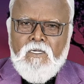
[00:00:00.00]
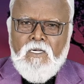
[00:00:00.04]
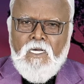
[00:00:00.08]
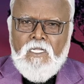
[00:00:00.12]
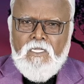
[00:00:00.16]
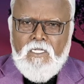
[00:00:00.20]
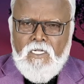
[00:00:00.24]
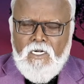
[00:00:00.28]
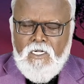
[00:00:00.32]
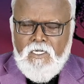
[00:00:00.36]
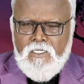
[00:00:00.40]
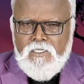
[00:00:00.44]

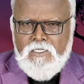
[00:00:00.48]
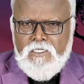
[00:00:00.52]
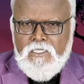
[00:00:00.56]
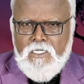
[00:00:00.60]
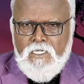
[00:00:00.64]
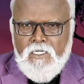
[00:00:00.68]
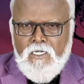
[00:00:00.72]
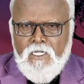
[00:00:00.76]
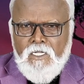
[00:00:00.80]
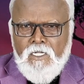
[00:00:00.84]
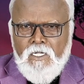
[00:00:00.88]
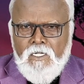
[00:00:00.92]
அந்த
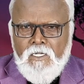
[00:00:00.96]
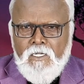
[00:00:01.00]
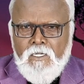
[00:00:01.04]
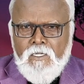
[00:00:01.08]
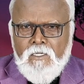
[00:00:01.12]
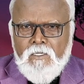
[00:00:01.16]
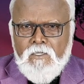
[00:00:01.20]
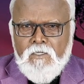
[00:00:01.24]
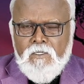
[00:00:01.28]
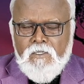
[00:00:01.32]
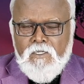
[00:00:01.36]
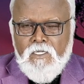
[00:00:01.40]
ரகசியம் தான்
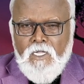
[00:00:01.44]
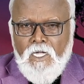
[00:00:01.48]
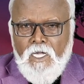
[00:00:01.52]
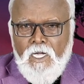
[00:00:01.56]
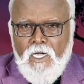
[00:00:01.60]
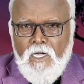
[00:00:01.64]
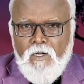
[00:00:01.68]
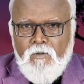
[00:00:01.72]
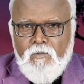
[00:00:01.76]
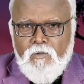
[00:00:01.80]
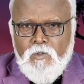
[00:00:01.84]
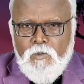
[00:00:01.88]

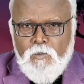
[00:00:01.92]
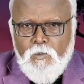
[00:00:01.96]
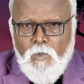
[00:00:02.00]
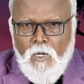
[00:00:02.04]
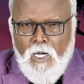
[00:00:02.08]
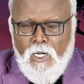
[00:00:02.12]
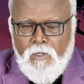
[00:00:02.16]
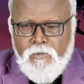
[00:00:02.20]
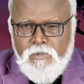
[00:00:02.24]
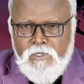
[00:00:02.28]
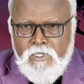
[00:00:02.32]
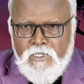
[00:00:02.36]
தேவன்
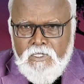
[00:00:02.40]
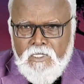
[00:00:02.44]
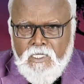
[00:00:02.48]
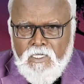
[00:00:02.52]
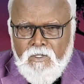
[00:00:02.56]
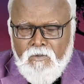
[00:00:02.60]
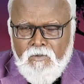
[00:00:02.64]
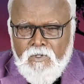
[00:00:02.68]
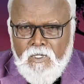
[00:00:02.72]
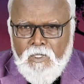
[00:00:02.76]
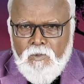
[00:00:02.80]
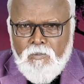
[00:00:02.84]

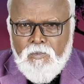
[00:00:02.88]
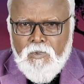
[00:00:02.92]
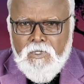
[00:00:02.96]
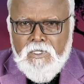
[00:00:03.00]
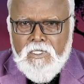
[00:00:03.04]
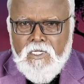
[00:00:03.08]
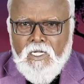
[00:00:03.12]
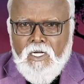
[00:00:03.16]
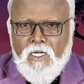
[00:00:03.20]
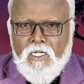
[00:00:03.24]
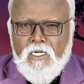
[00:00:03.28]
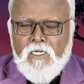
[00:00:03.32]
மாம்சத்தில்
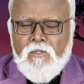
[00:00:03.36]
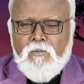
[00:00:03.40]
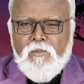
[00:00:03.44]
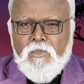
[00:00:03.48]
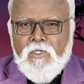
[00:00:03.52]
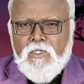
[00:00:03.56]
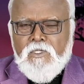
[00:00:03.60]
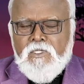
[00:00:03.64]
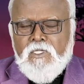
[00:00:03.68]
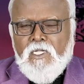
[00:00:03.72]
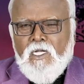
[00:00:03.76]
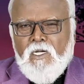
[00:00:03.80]
வெளிப்பட்டார்
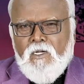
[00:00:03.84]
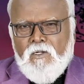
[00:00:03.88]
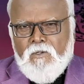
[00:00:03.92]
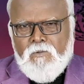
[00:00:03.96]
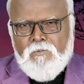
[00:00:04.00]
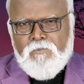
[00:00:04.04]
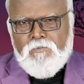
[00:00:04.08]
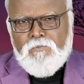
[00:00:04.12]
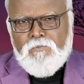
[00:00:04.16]
என்பது தான்